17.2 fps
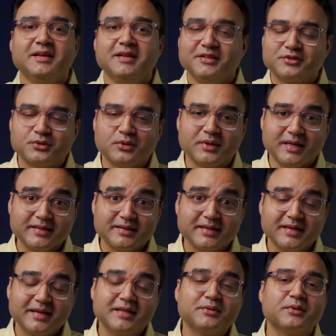इसको
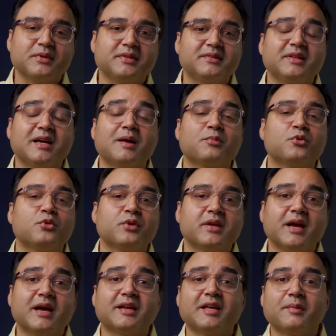लेते हैं तो इससे आपको
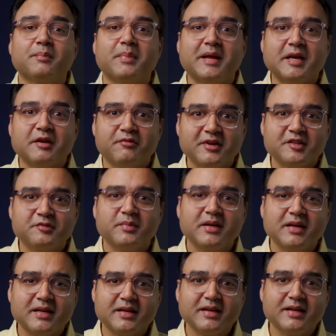क्या क्या बेनिफिट्स
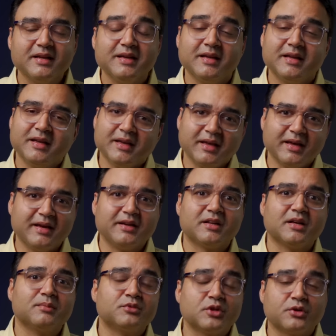मिलेंगे इन
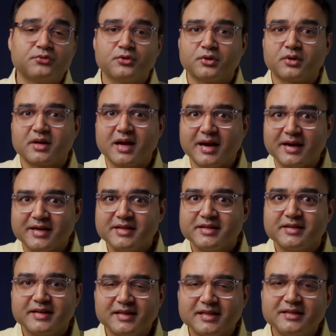टर्म्स ऑफ योर
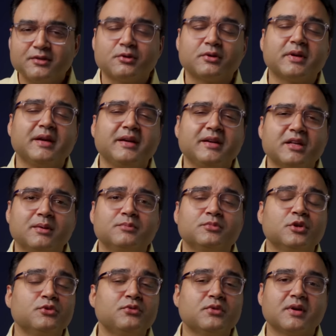कार्डियक हेल्थ और इन
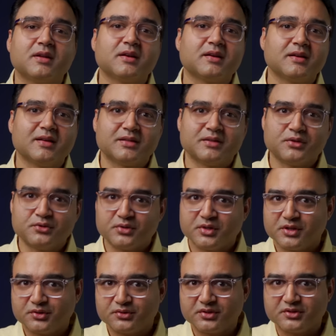टर्म्स ऑफ अलग अलग
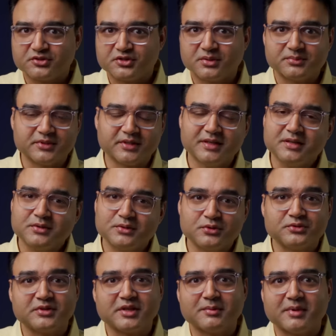दूसरे जो सिस्टम्स हैं
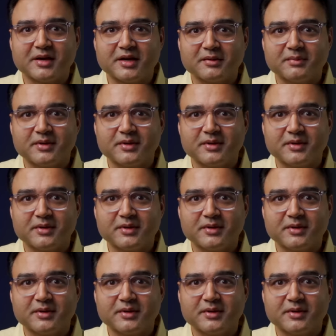उसके बारे